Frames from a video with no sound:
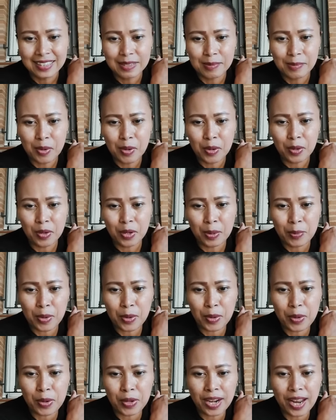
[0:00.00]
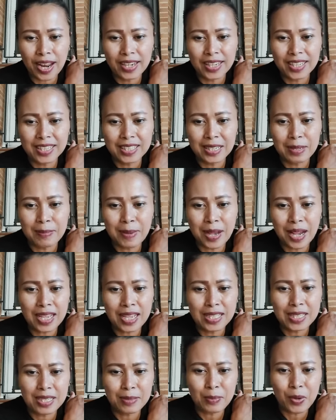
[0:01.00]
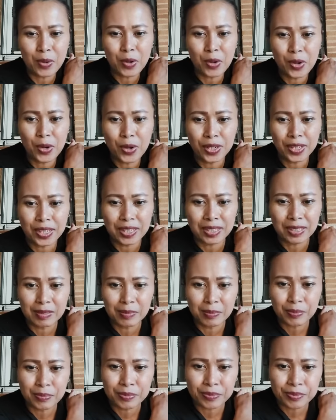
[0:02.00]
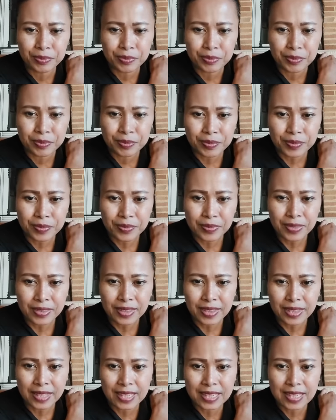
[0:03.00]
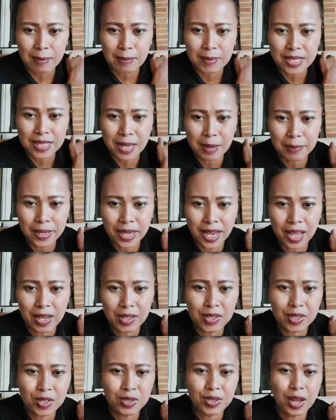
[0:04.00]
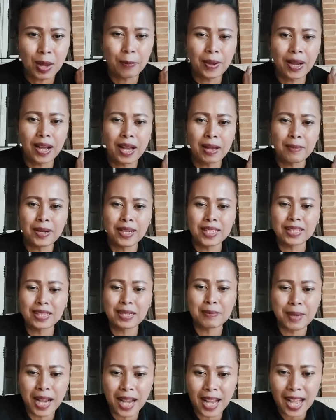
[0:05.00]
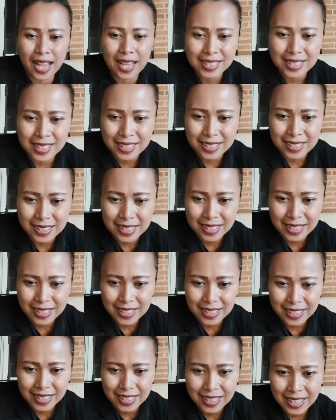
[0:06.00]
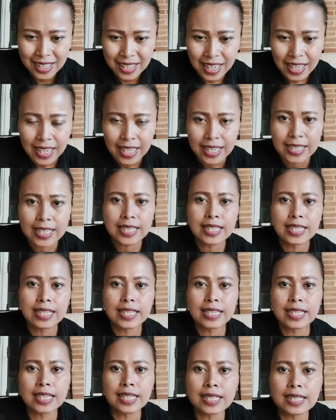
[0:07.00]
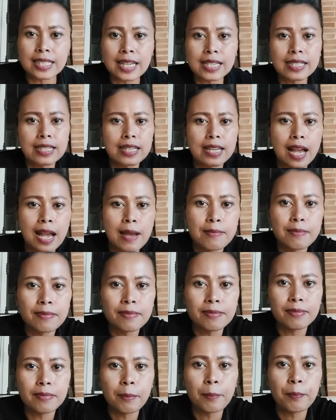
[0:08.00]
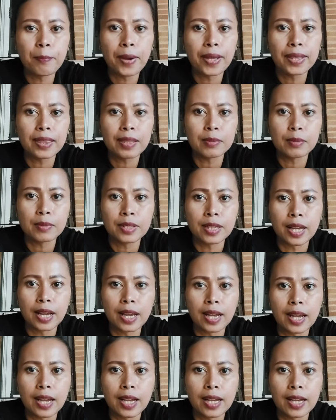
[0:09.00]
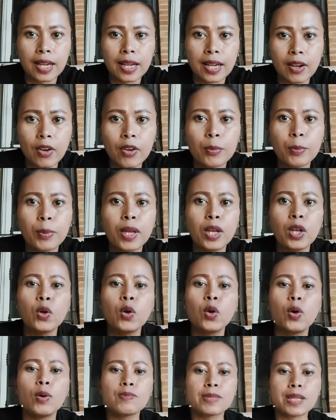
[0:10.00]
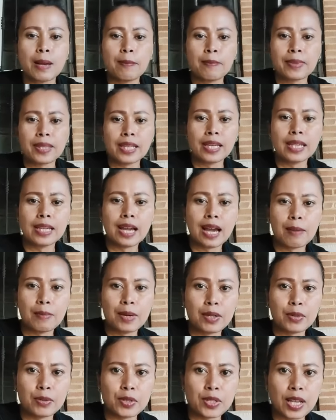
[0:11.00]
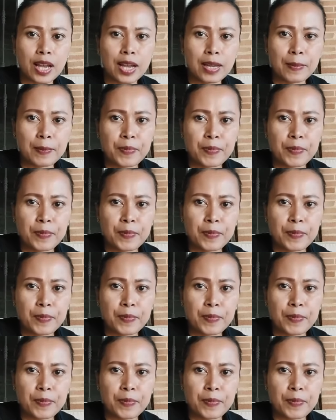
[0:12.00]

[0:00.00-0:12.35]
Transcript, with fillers: Bogor, Bogor hadir. Terima kasih Bogor. Ya, Sesami sami halo juga apa kabar? Terima kasih. Di sini sekitar jam 4 tuh Bunda. Oh, belum jam 3 barusan.